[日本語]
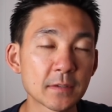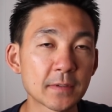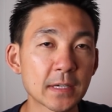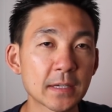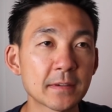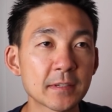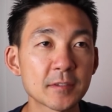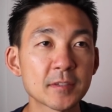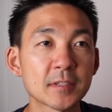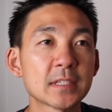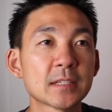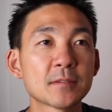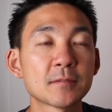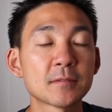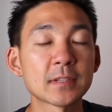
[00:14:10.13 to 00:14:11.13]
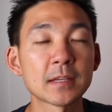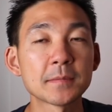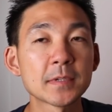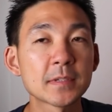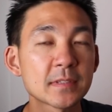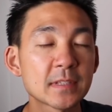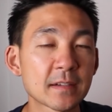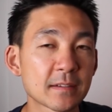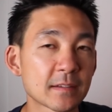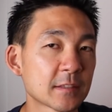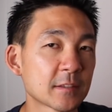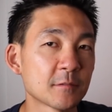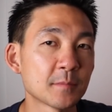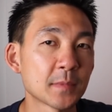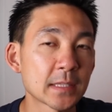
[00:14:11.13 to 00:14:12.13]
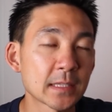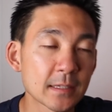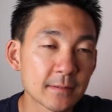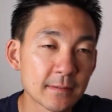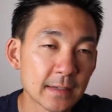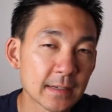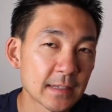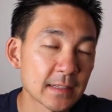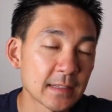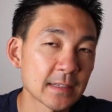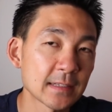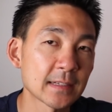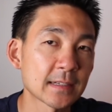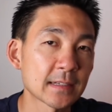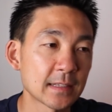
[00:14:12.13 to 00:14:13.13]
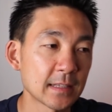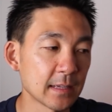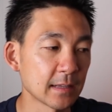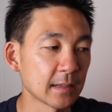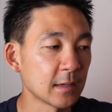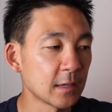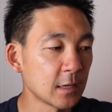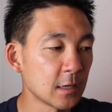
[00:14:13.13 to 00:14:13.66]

我々としてはどのタイミングになるかっていうのは全くわからない中で、